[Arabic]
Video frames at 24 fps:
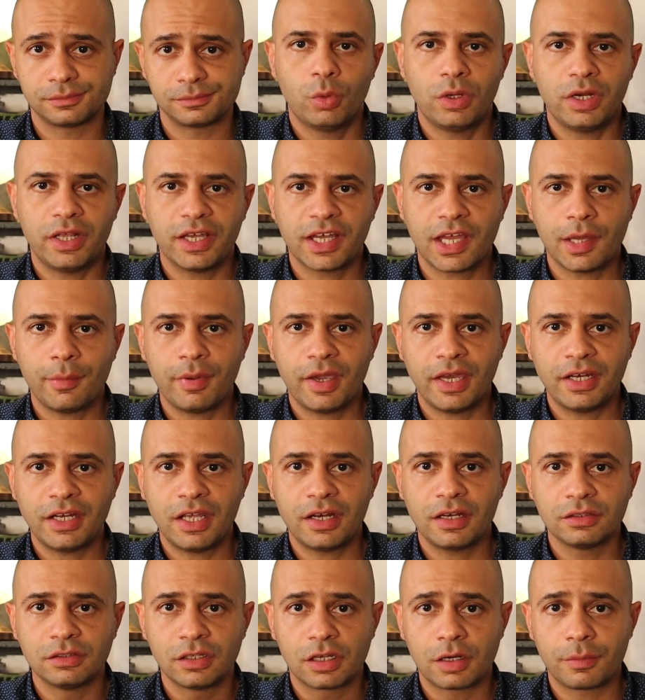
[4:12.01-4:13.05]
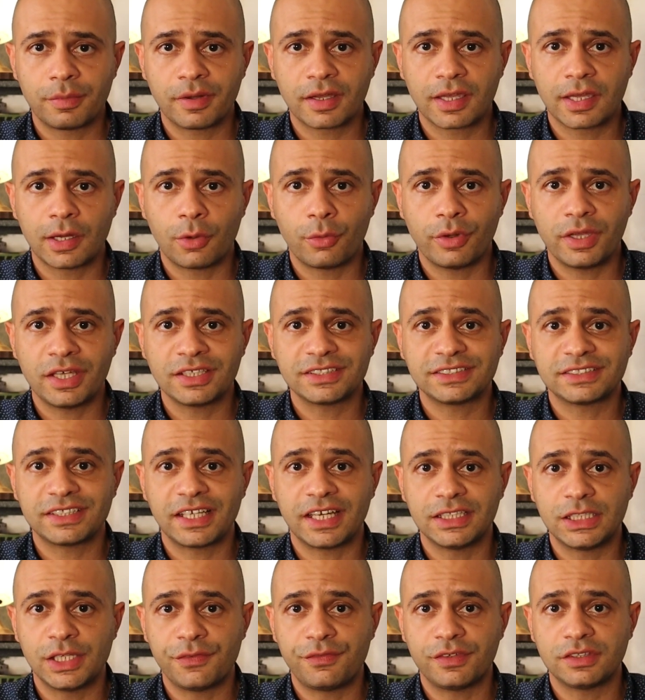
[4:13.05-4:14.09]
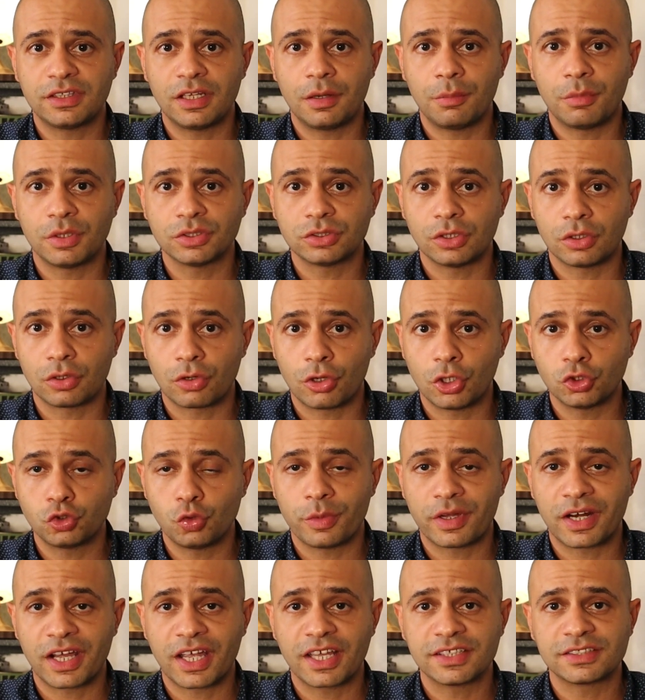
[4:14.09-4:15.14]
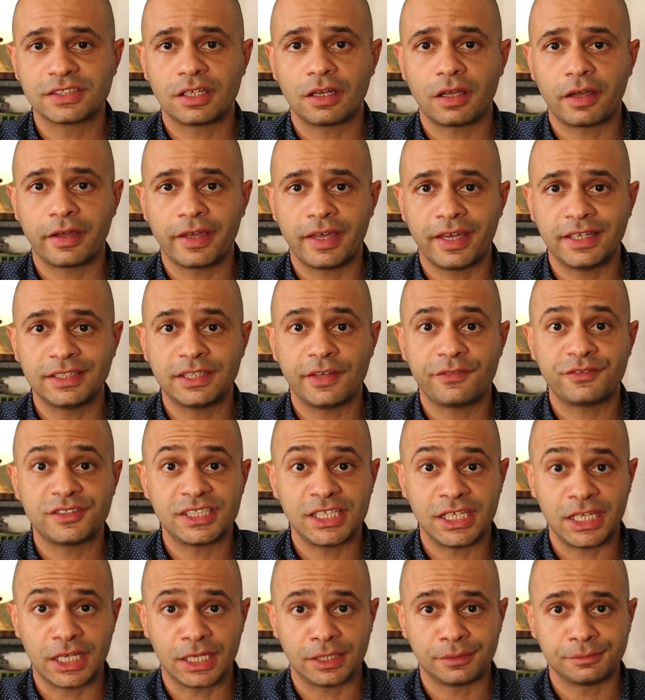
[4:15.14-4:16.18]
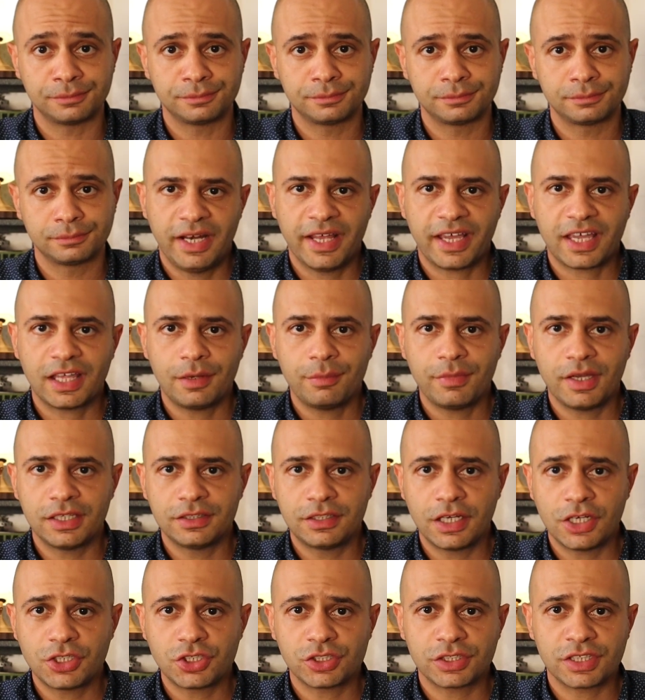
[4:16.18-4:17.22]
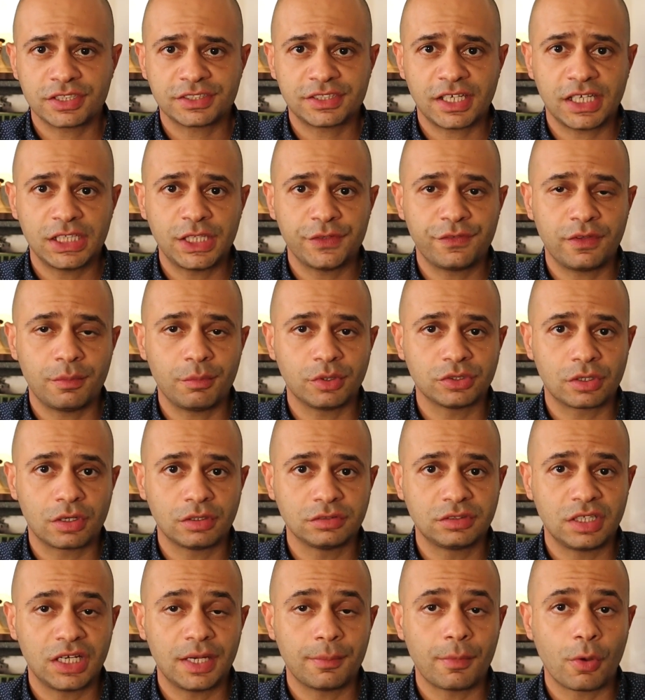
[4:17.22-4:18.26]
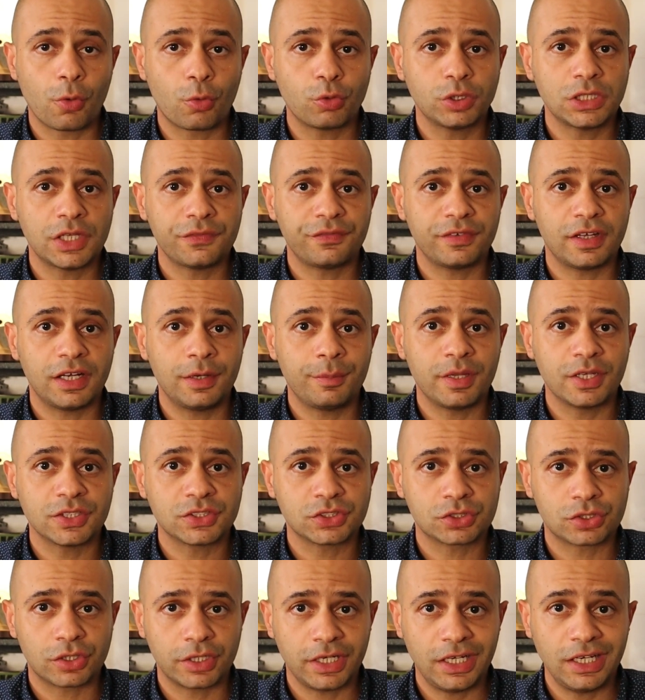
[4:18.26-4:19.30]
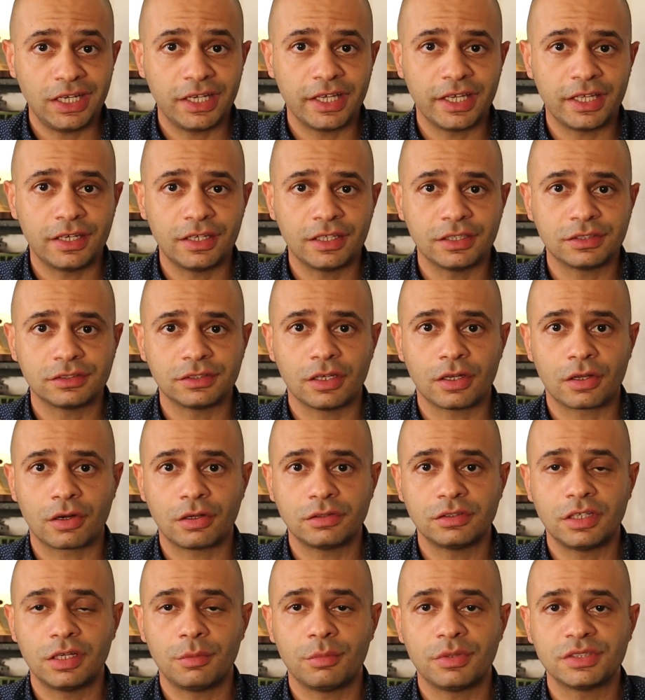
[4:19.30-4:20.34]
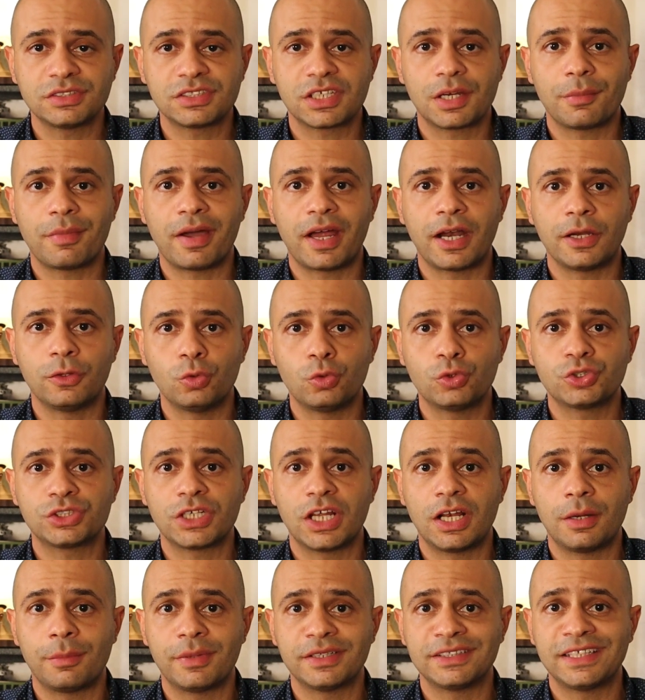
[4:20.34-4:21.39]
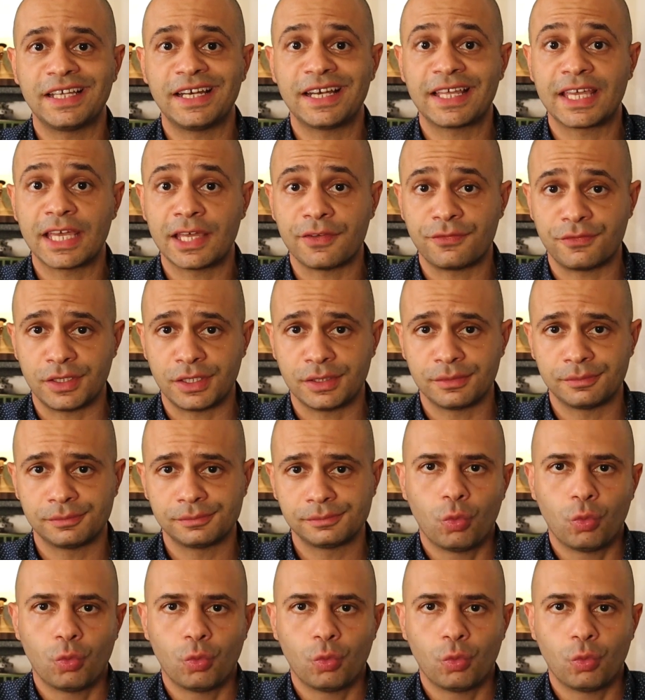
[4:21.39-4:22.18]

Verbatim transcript: والاجابه هنا ان الضربه الجويه استهدفت المطارات ومراكز القياده في سيناء لكن ما قدرتش تستهدف المطارات اللي موجوده في قلب اسرائيل لان الطيران المصري ما عندوش المدى الكافي